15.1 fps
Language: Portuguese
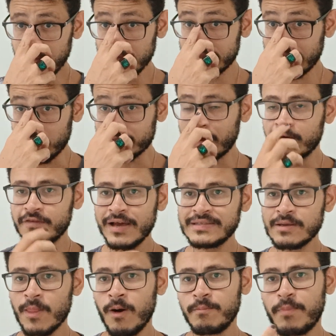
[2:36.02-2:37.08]
Então talvez
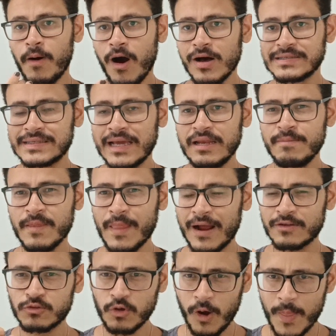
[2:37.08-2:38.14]
eu não possa
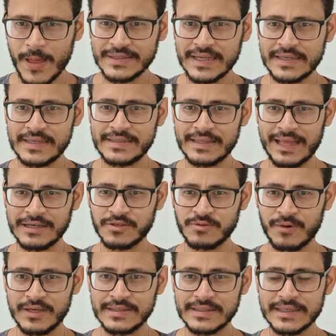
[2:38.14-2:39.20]
eliminar todas as
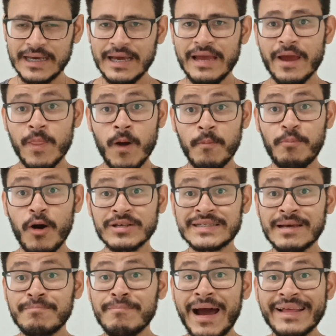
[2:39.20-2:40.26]
excitações. Eu não
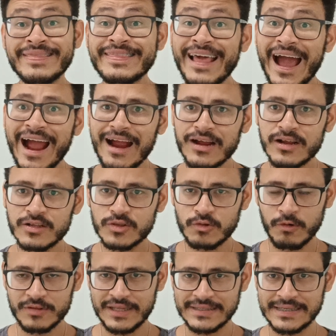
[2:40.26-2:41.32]
possa matar
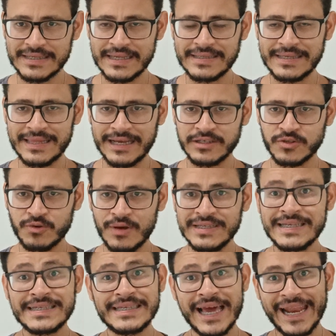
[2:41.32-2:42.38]
todas as
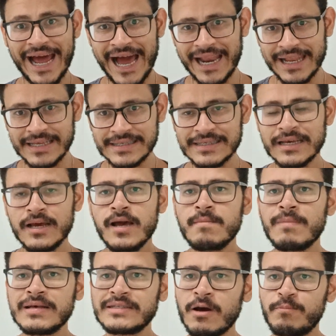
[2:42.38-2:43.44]
excitações e zerá-las.
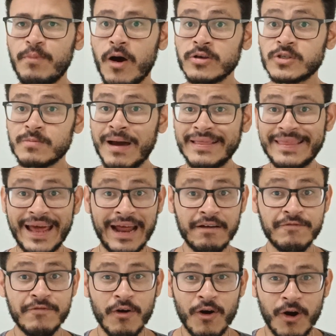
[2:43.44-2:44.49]
Mas eu posso matar
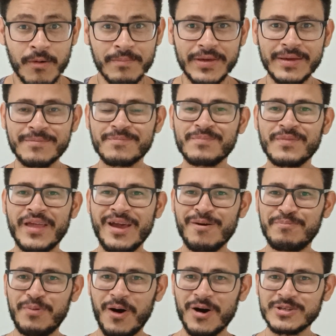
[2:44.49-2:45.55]
a fome.
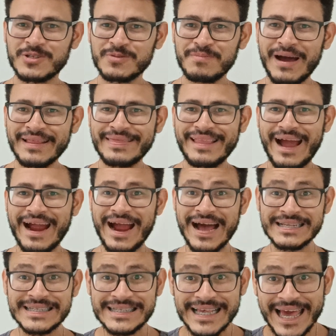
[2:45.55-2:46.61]
Eu posso matar
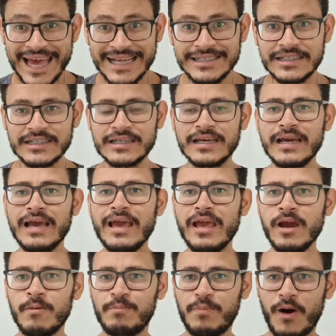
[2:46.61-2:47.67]
a sede.
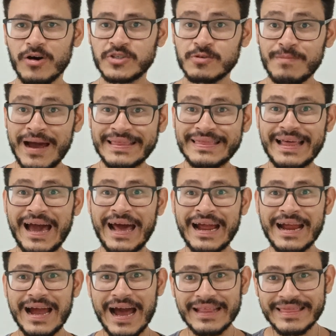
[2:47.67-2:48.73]
Eu posso
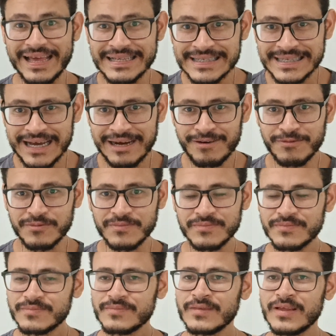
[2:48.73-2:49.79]
matar a tesão.